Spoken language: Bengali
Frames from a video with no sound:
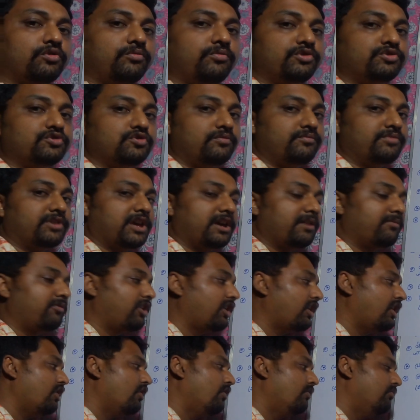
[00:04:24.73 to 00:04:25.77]
ক্রোমোজোমকে
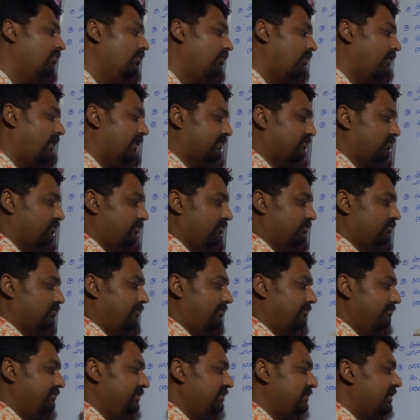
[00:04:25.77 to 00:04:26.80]
বলা হয় হোমোলোগাস
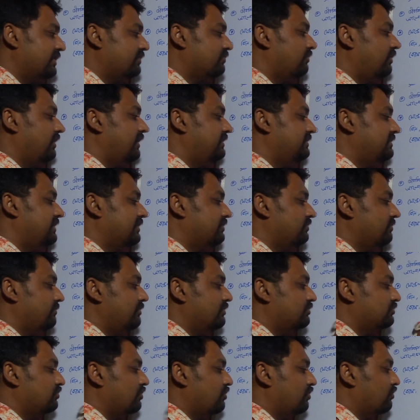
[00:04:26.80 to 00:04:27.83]
ক্রোমোজোম বিশেষ করে যে
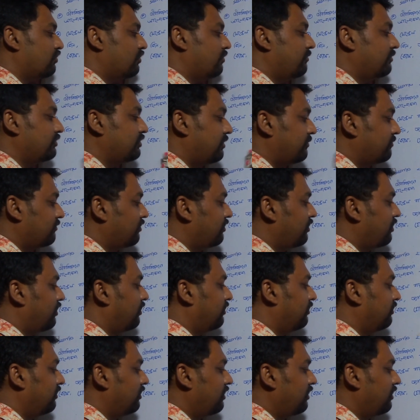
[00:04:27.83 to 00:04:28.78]
সমস্ত ক্রোমোজোমগুলো